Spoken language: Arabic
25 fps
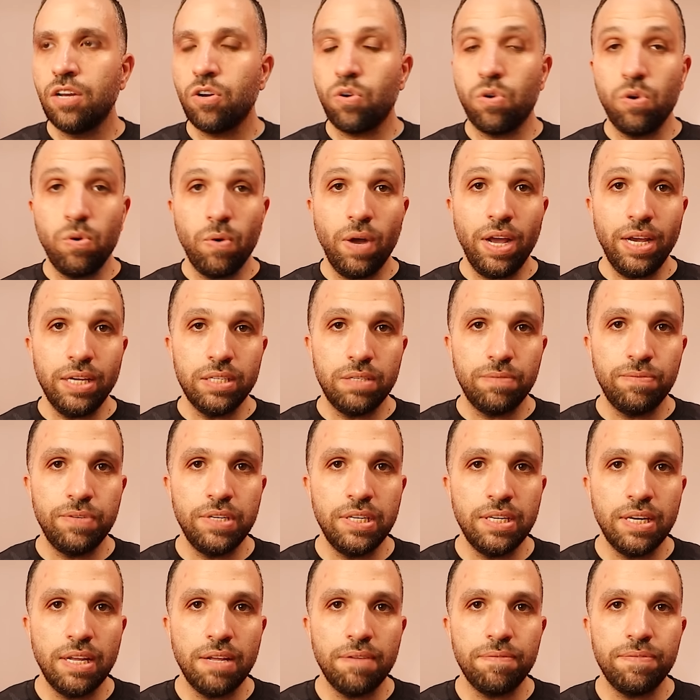كل واحد
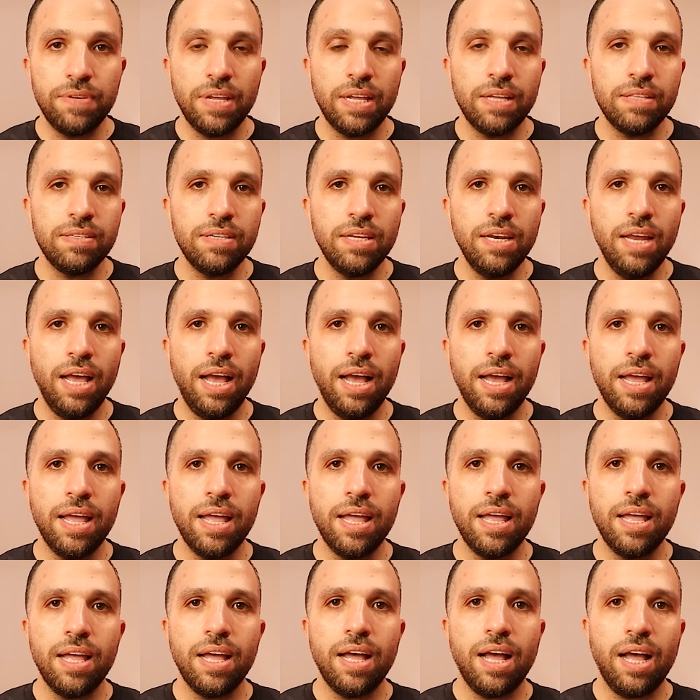فينا في هذه
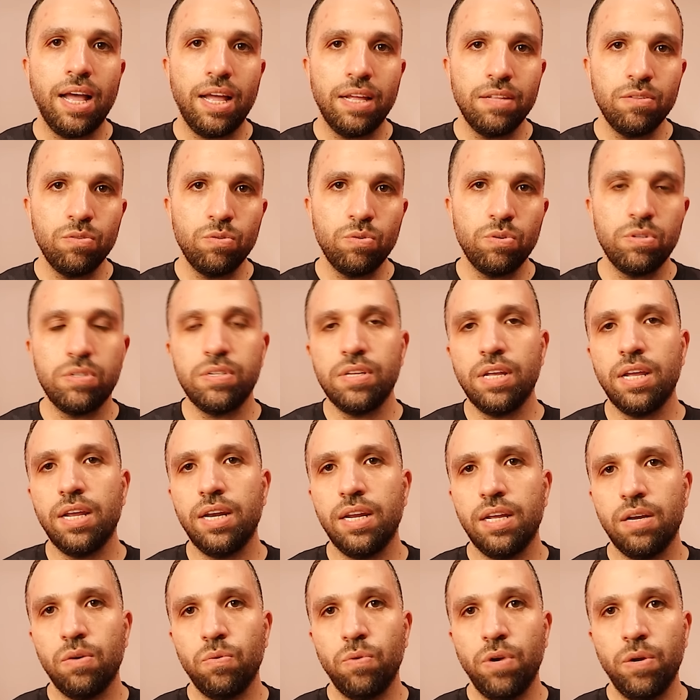الحياه عنده
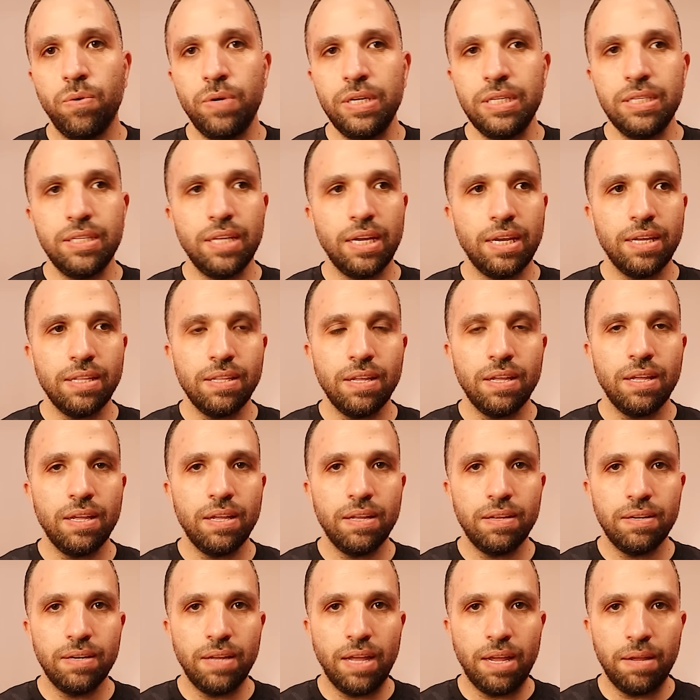رساله ولو انت
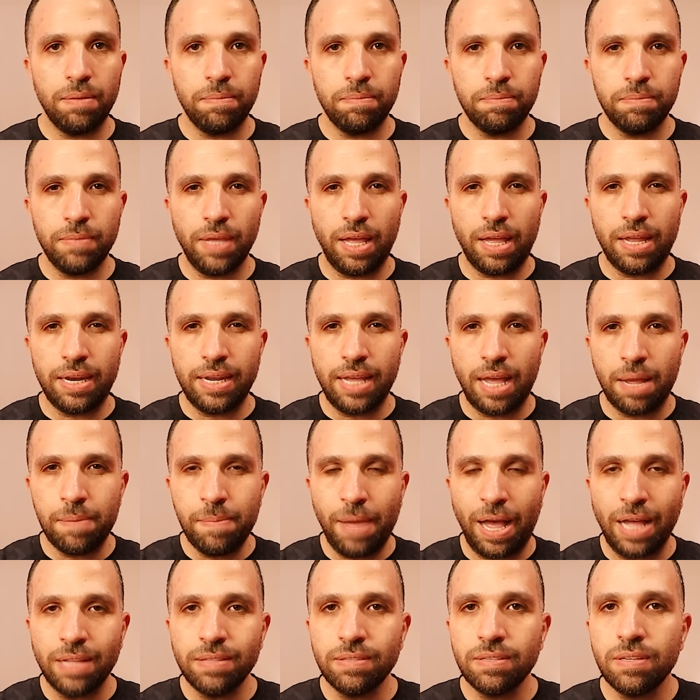كده يعني
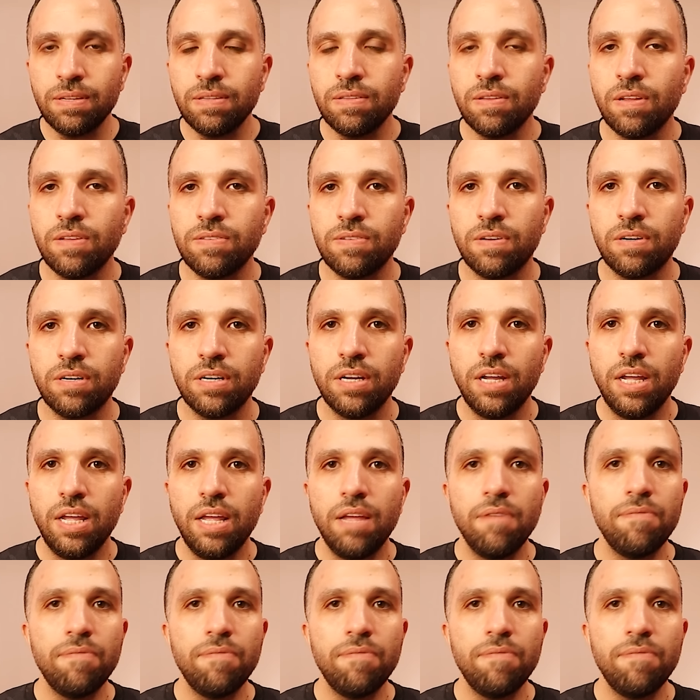امعنت النظر